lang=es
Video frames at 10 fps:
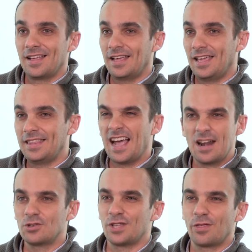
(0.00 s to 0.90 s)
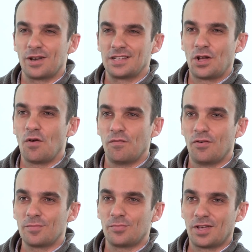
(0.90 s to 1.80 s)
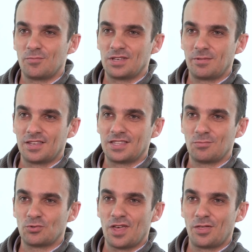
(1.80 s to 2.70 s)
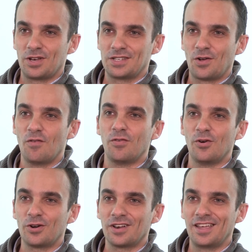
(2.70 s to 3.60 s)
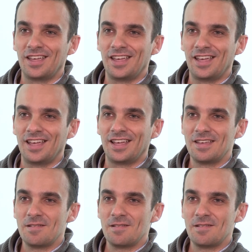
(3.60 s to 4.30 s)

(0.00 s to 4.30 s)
eh, dejarnos de zonas de confort, porque muchas veces tenemos unas zonas de confort eh,